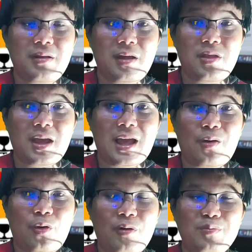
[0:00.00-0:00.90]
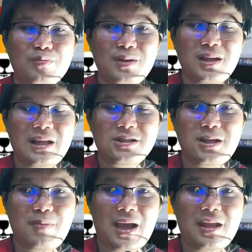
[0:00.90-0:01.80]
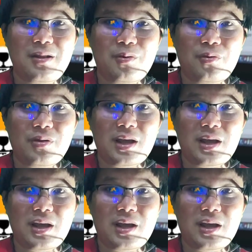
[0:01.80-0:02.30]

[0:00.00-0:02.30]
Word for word: เดือนสิงหาคม ชิบะอินุ